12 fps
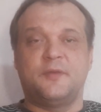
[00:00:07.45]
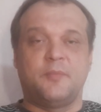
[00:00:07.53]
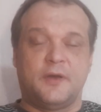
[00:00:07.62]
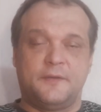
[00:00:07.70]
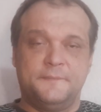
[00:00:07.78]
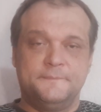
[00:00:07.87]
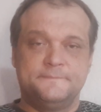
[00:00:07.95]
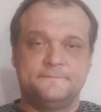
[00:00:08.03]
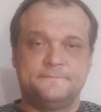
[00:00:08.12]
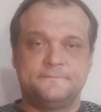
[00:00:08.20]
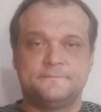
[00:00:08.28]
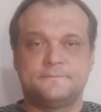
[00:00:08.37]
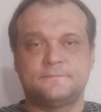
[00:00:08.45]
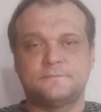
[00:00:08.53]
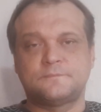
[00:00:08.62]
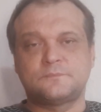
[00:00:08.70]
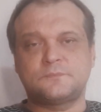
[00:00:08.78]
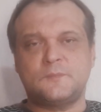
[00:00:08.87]
табак.
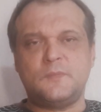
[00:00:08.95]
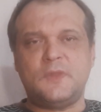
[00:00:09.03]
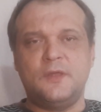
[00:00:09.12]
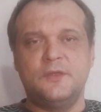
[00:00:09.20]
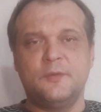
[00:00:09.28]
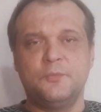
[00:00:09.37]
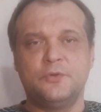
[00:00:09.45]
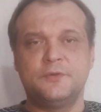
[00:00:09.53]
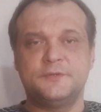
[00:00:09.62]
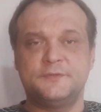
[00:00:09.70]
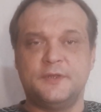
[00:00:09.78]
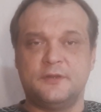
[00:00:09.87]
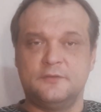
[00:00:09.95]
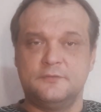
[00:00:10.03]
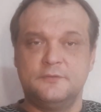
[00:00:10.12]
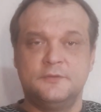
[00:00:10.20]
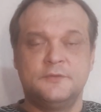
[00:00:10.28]
Я много снял